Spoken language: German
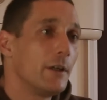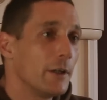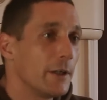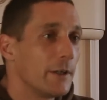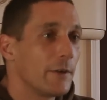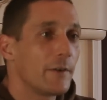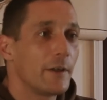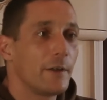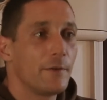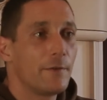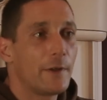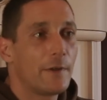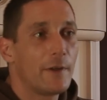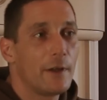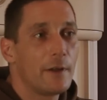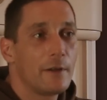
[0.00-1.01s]
ja, das hatte
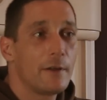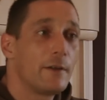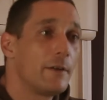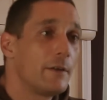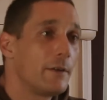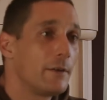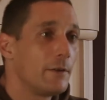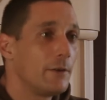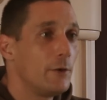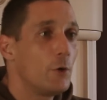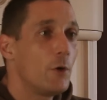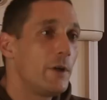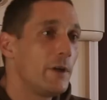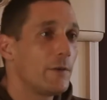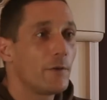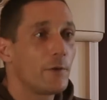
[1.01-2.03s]
was
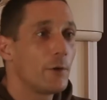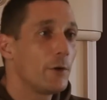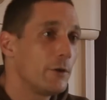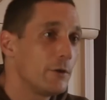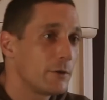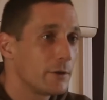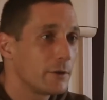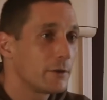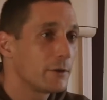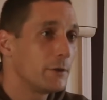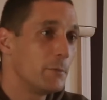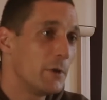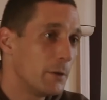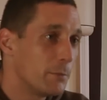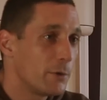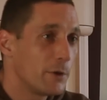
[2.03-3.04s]
neues Deutsches
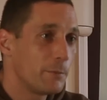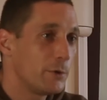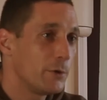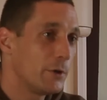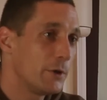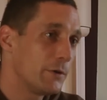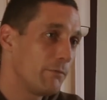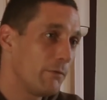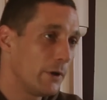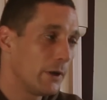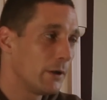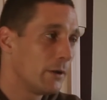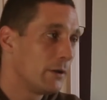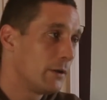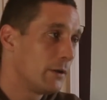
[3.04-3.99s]
im Hip-Hop irgendwie.